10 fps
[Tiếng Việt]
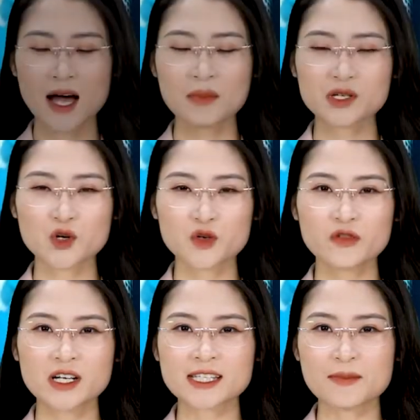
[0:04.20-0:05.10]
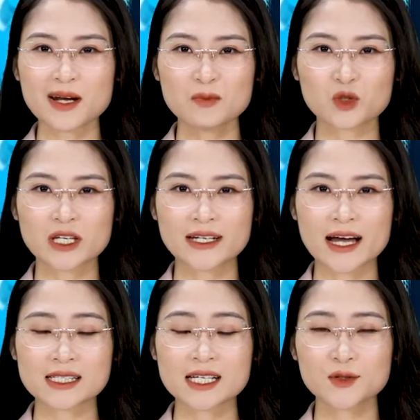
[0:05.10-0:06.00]
Amazon vừa ra mắt một tính
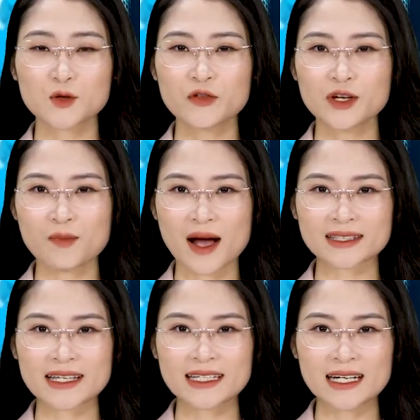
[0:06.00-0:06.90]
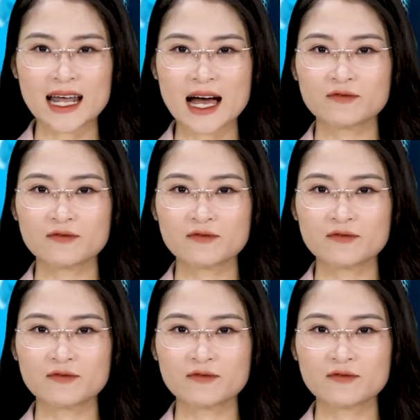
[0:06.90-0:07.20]
năng rất thú vị mang tên là